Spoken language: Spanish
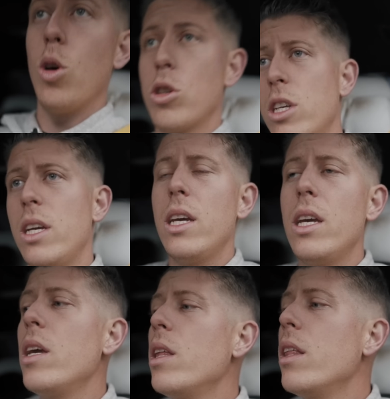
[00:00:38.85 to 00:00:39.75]
2
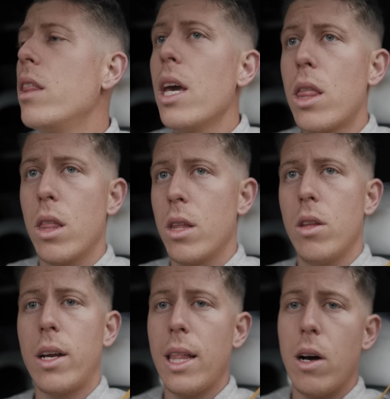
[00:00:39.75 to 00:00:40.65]
y 10,
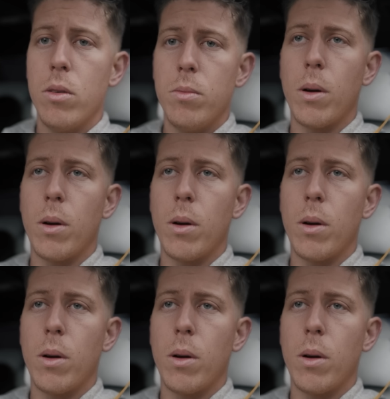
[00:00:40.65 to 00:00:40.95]
he quedado.